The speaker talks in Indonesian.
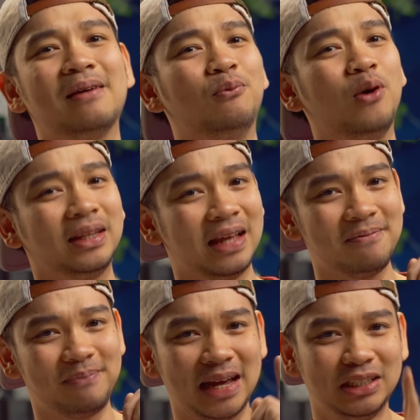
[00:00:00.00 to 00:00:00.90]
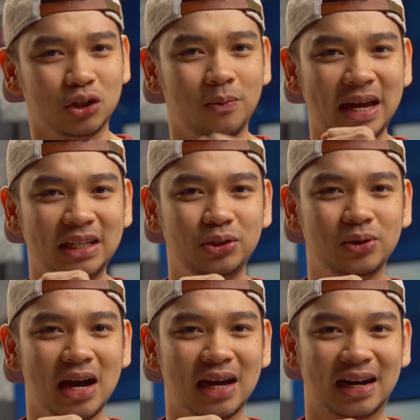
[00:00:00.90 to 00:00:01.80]
Buat yang pengen cobain
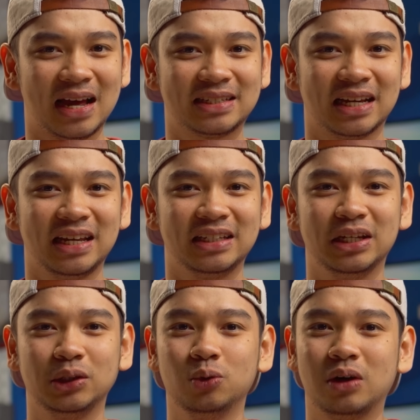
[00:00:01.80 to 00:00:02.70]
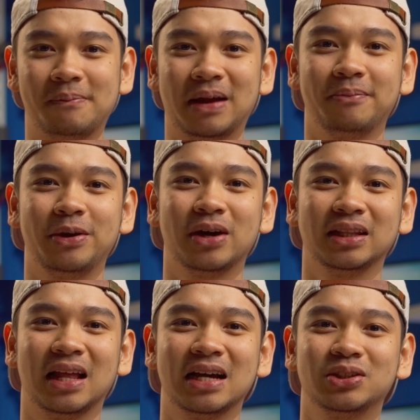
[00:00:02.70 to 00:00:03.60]
juga rasanya nyeduh kapal api
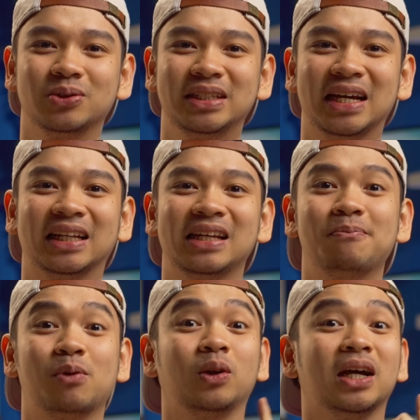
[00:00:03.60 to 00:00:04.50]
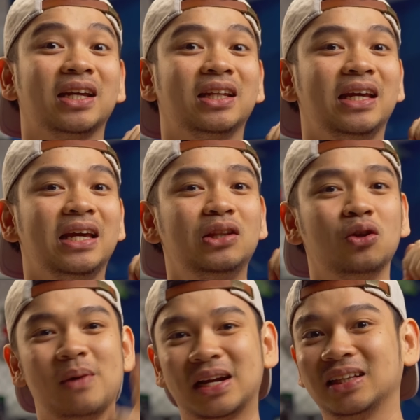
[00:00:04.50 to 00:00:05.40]
One, langsung sikat aja produknya di
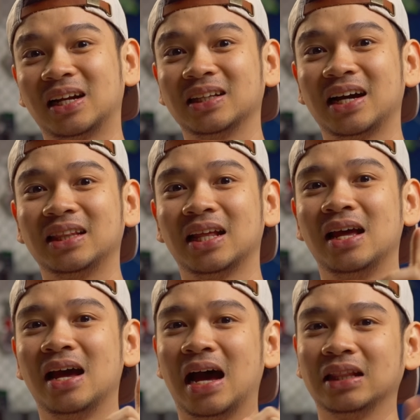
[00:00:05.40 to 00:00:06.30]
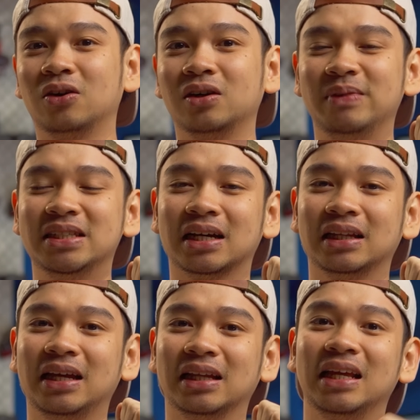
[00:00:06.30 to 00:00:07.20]
Indomaret terdekat atau bisa
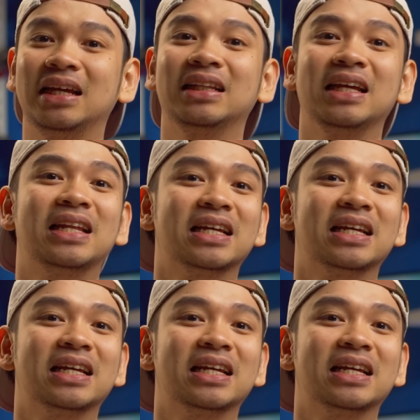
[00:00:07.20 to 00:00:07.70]
klik link di